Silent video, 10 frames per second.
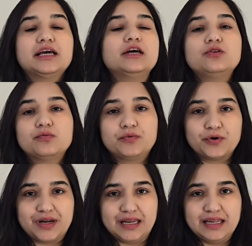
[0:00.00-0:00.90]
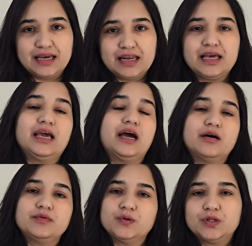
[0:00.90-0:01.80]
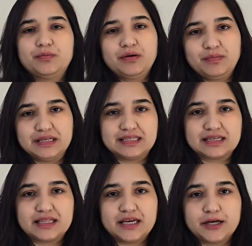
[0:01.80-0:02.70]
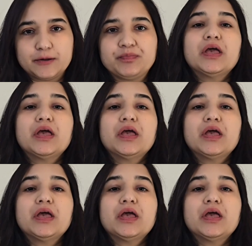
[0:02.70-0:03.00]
हैं तो प्रोटीन के लिए आप दूध भी पी सकते हैं